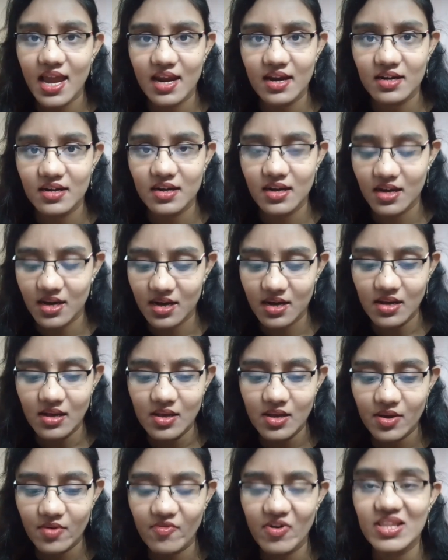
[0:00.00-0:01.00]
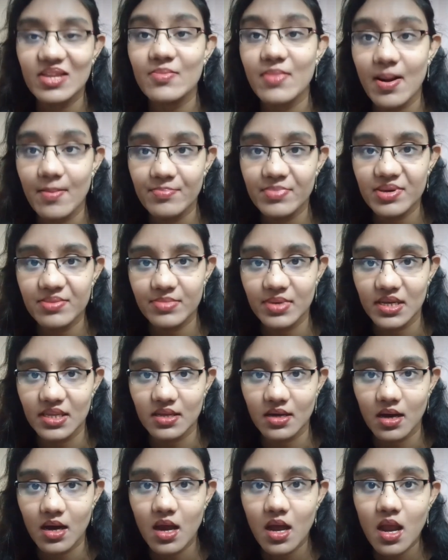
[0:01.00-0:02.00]
అండ్ వాళ్ళ మమ్మీ
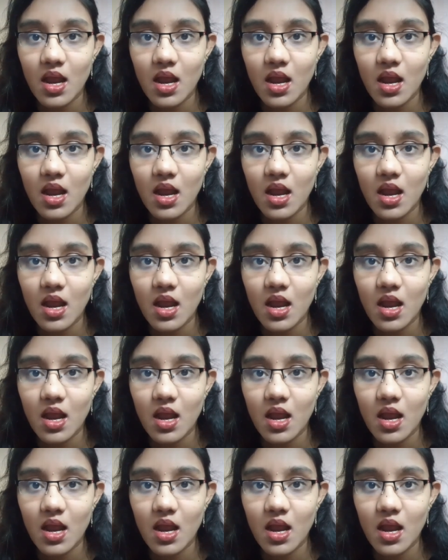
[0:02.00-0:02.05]
మీద